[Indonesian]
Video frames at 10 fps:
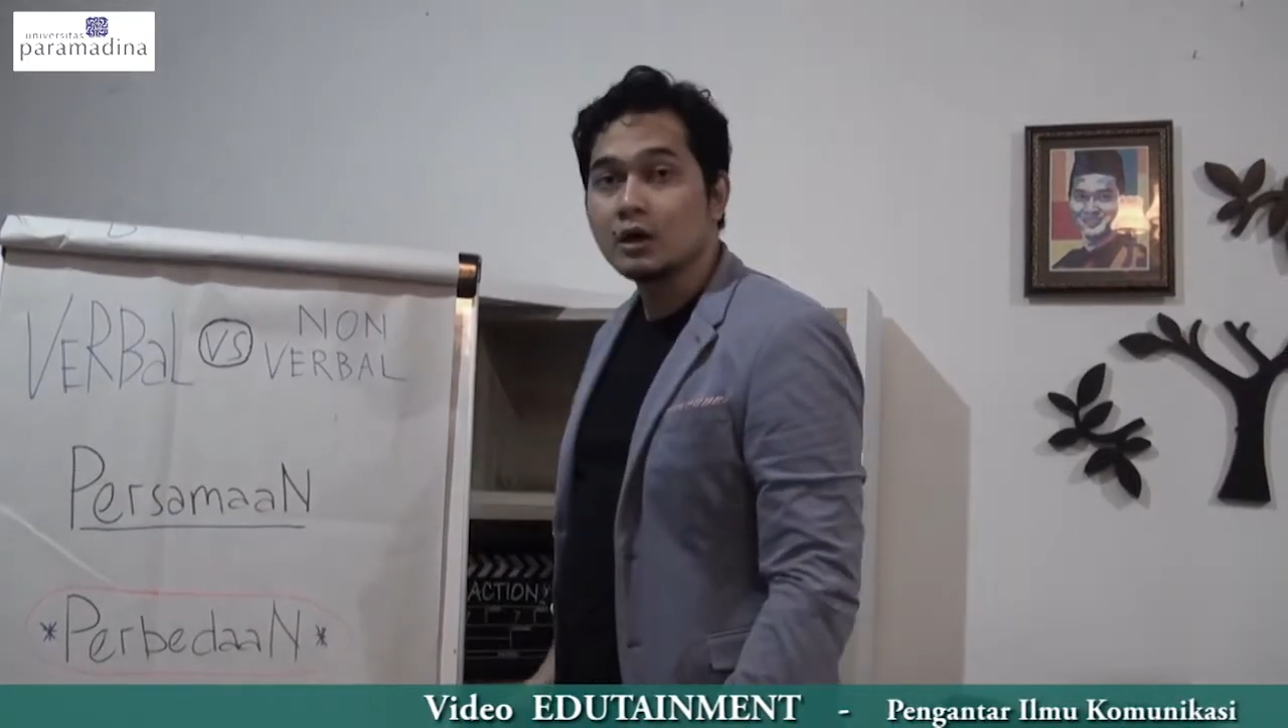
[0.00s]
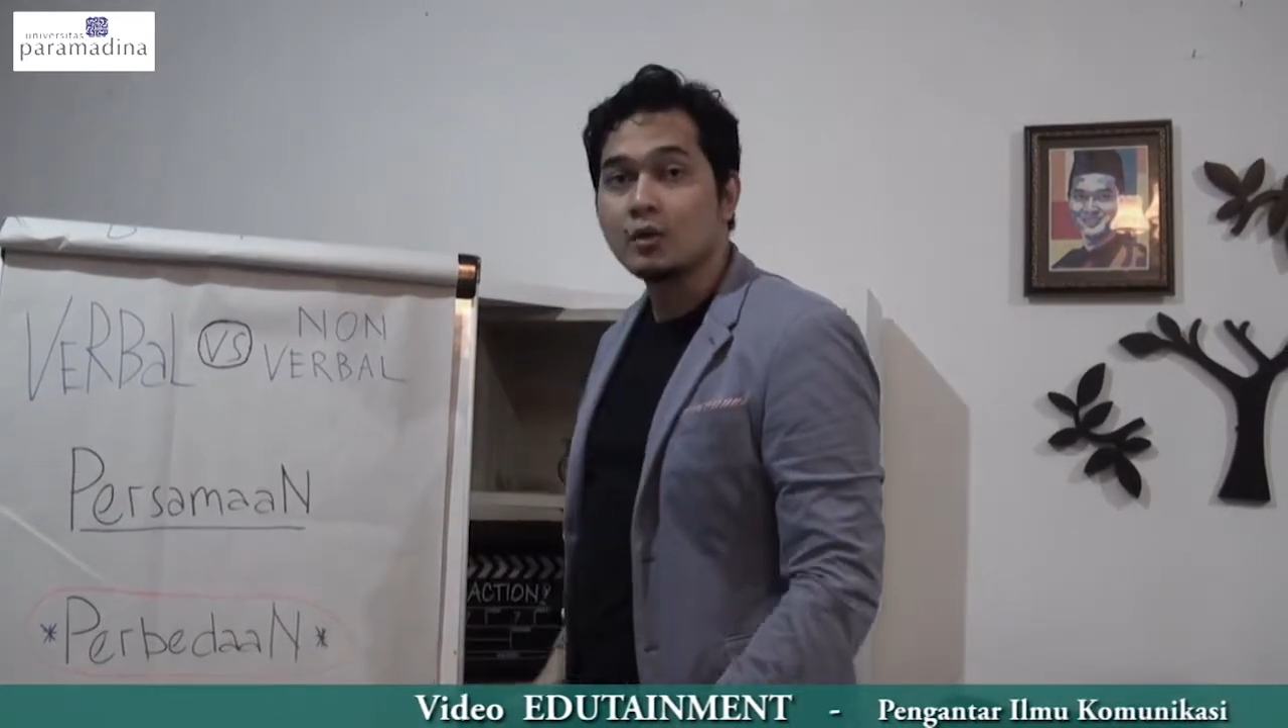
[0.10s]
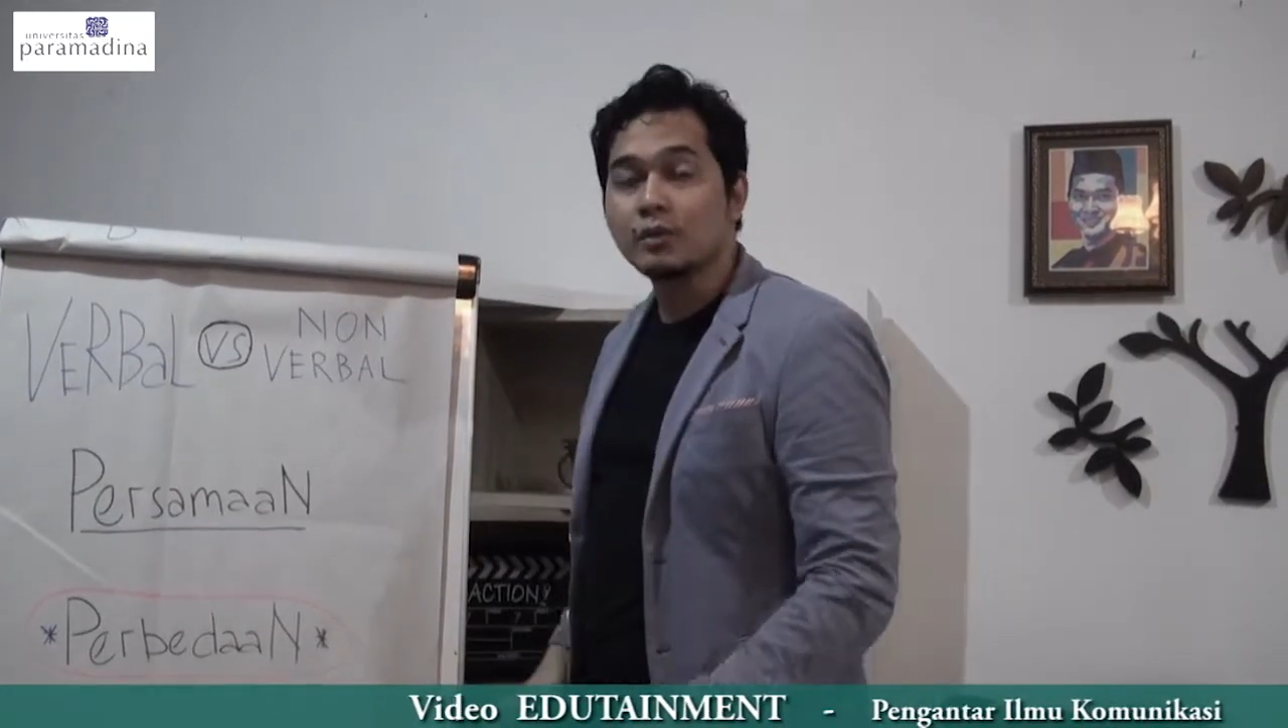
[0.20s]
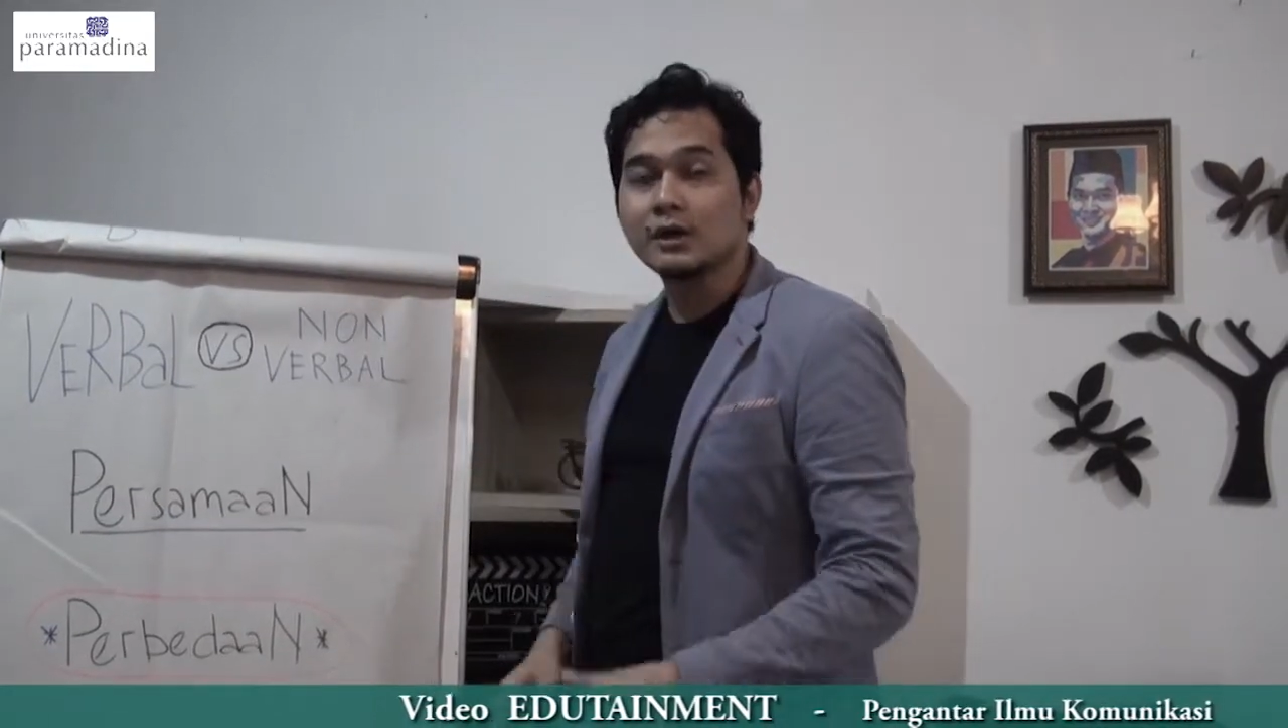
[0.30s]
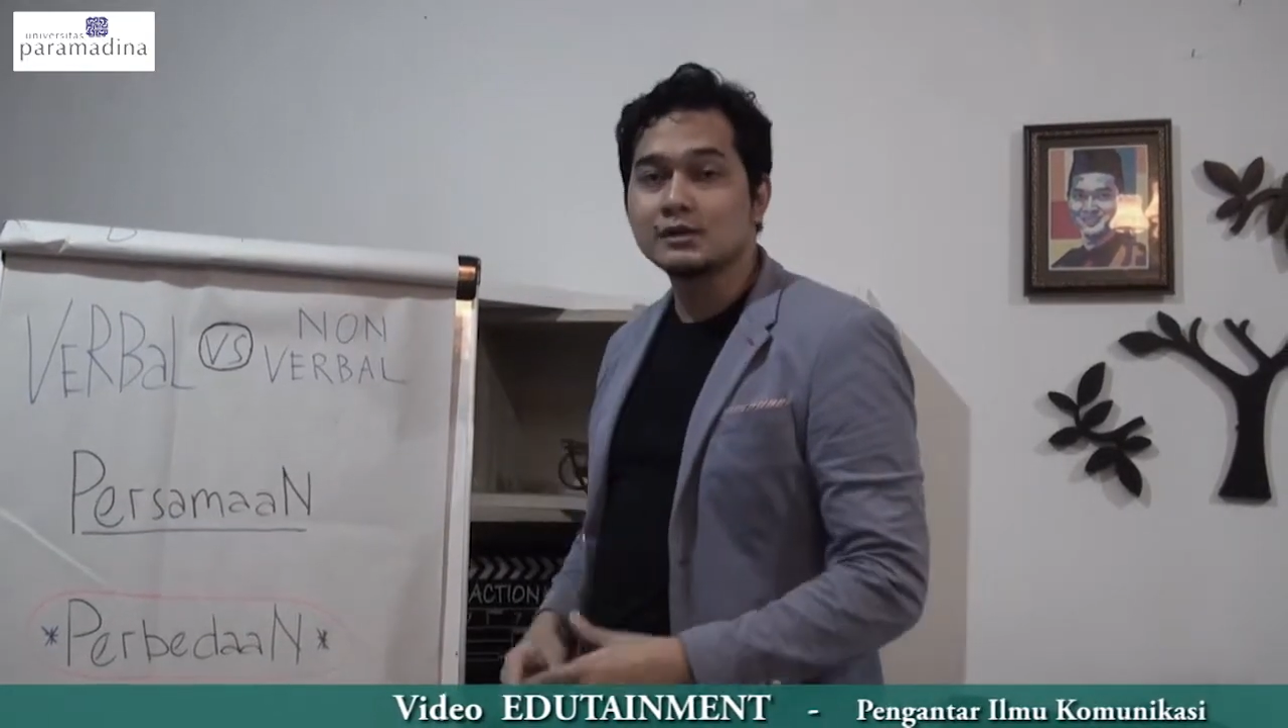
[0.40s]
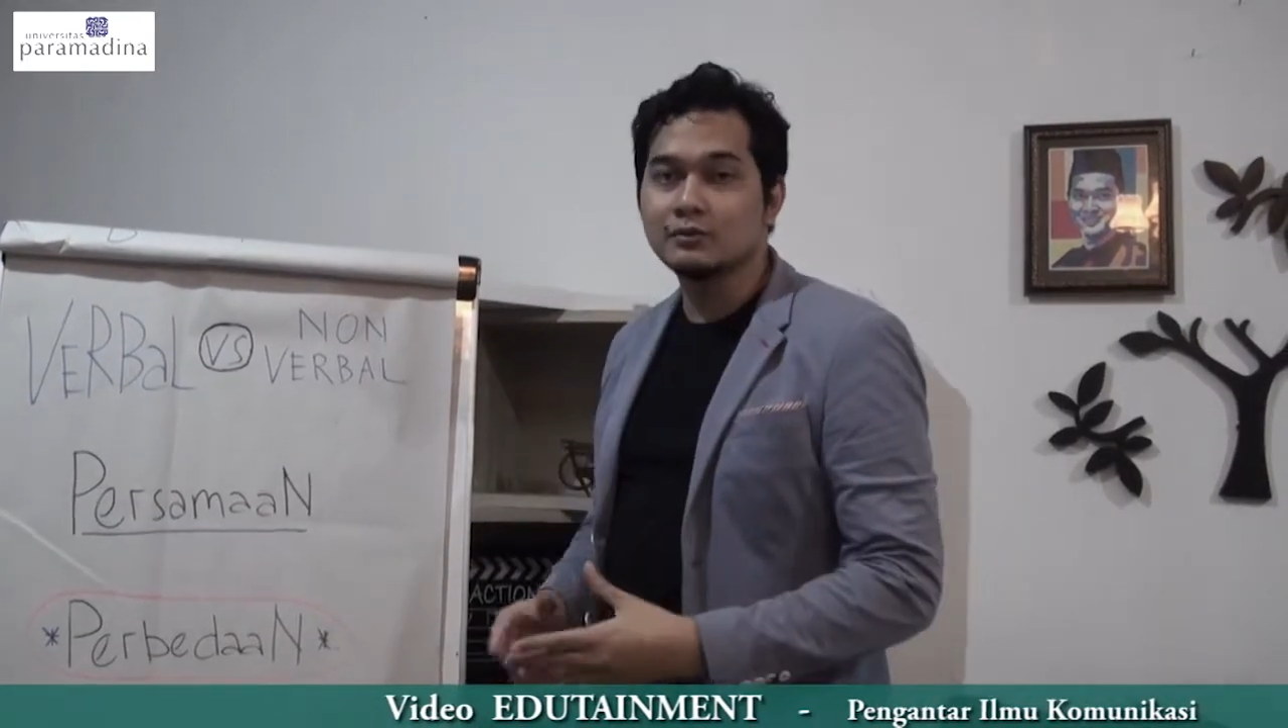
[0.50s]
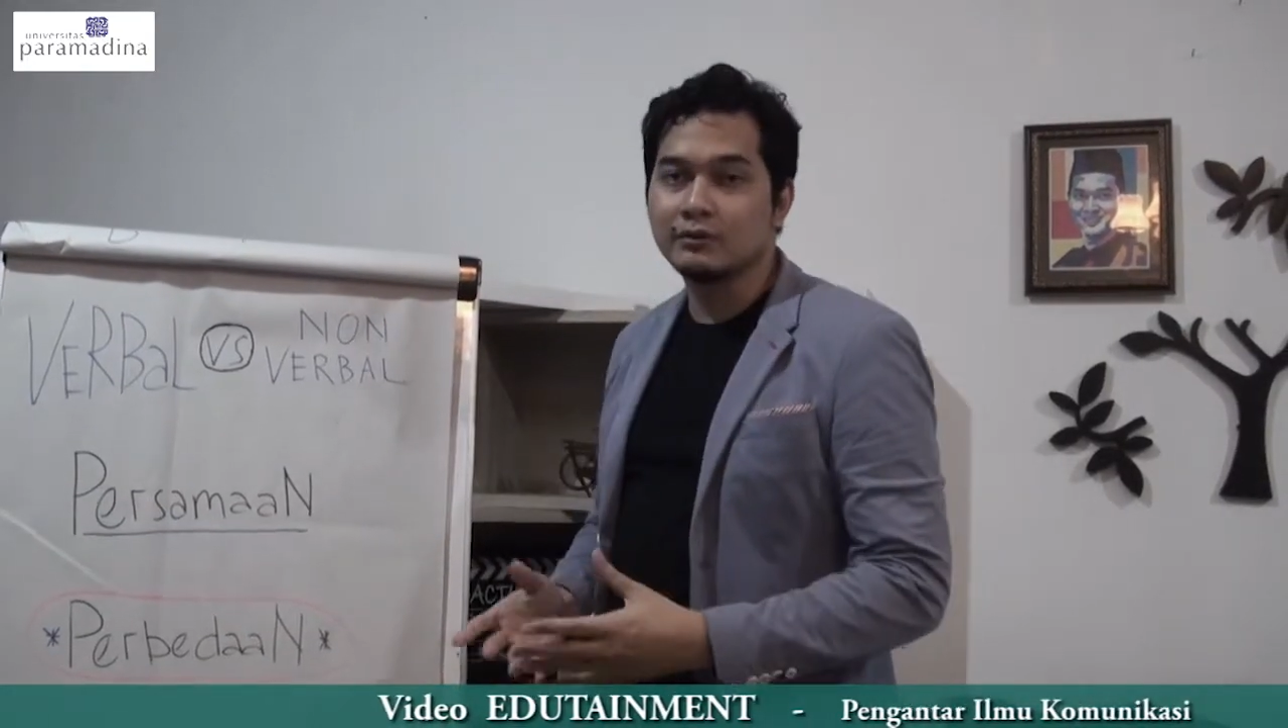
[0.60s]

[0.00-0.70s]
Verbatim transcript: komunikasi